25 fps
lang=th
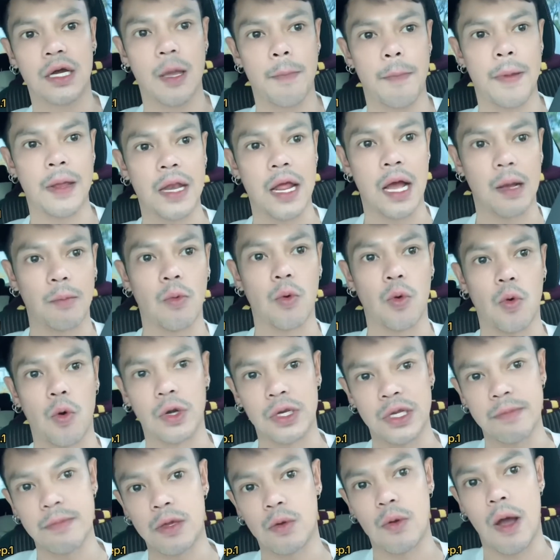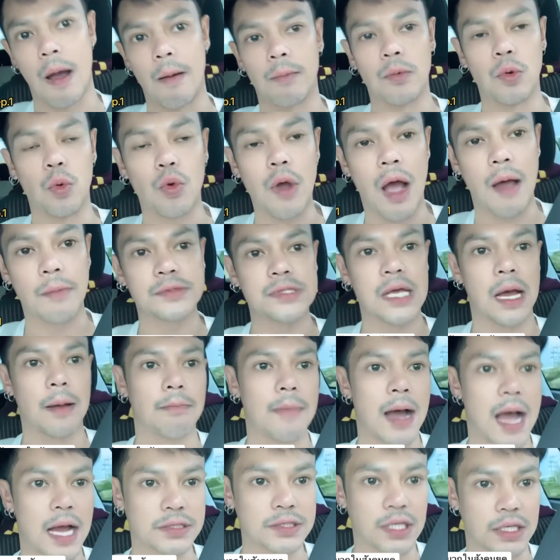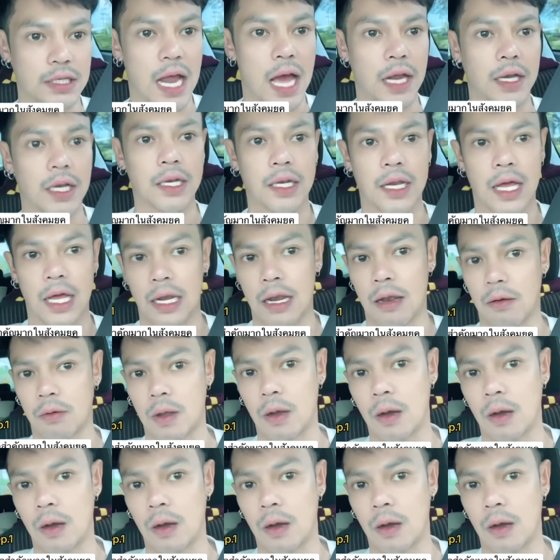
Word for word: เป็นบุคคลที่มีความรู้ความสามารถทางด้านนั้นๆแล้ว